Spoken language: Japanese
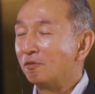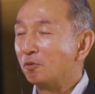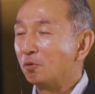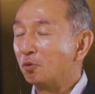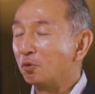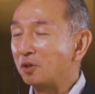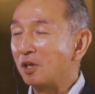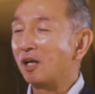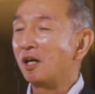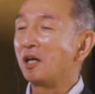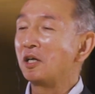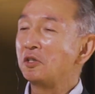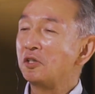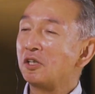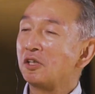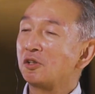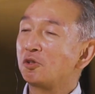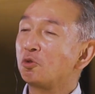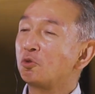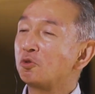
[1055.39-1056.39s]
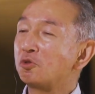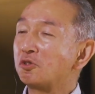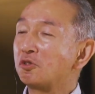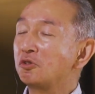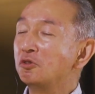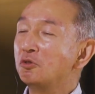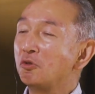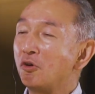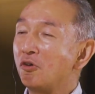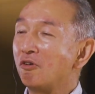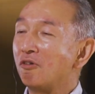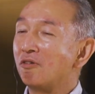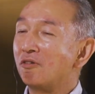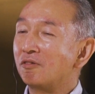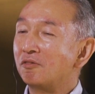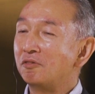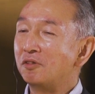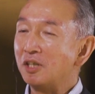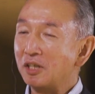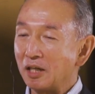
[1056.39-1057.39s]
お互いに共通の
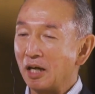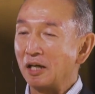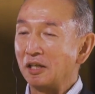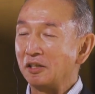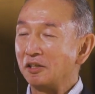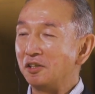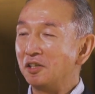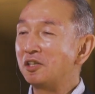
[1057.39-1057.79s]
理解、